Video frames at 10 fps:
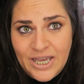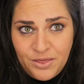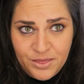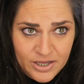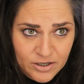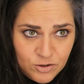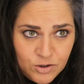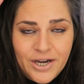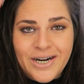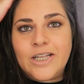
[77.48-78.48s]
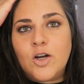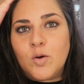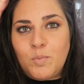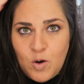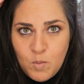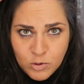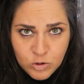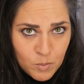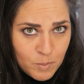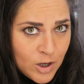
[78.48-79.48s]
Es cierto que ahora tengo el pelo un
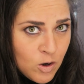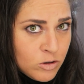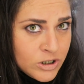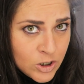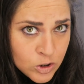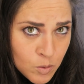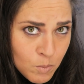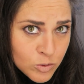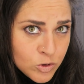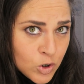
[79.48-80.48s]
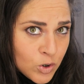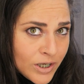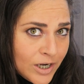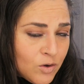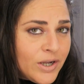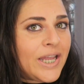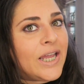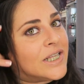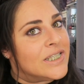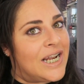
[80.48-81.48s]
montón mejor, se nota un montón en lo
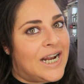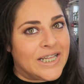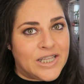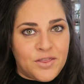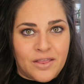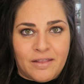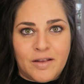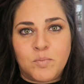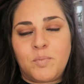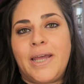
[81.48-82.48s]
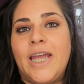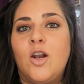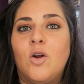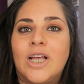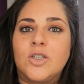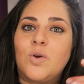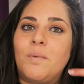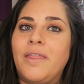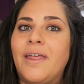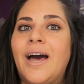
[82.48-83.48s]
que es la elasticidad del pelo, la
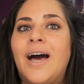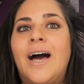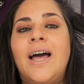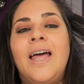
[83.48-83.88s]
suavidad,